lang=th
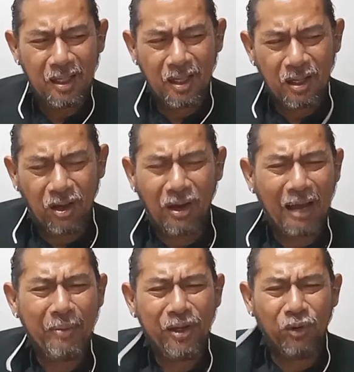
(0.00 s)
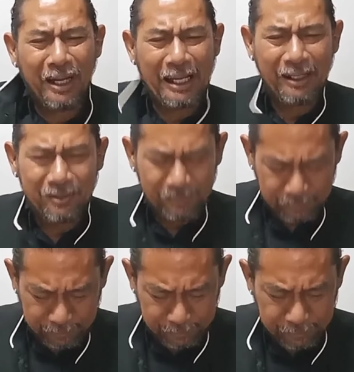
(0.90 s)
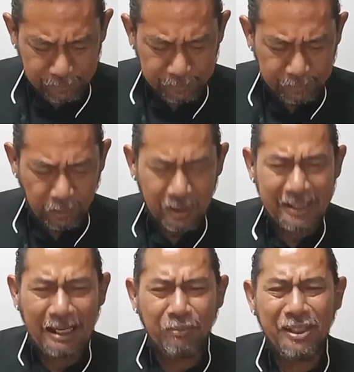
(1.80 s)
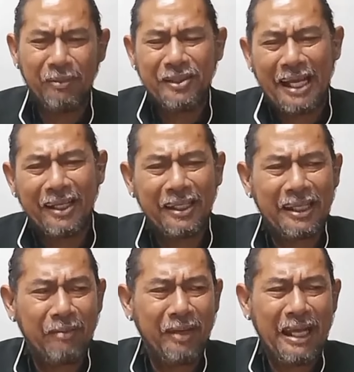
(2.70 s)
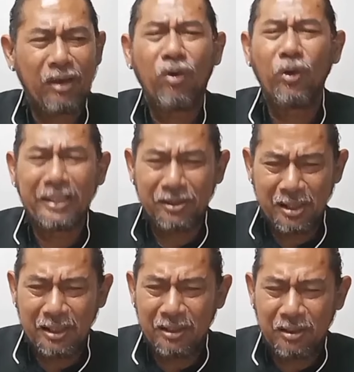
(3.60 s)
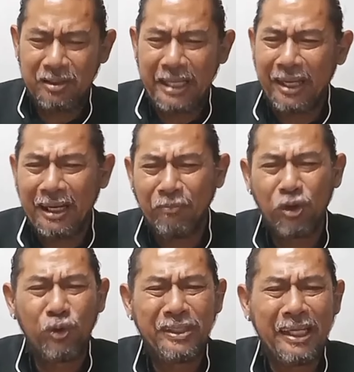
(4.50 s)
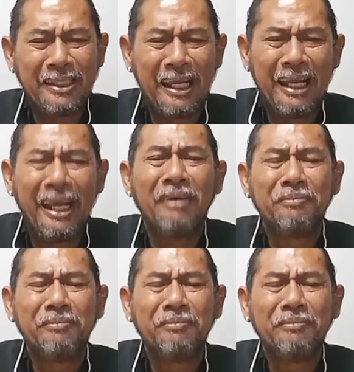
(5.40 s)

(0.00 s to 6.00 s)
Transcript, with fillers: ก็ลองเข้าไปดูแล้วกันผมก็จำชื่อภาษาอังกฤษแกไม่ได้ก็คงจะชื่อจริงนามสกุลจริงท่านแลละนะ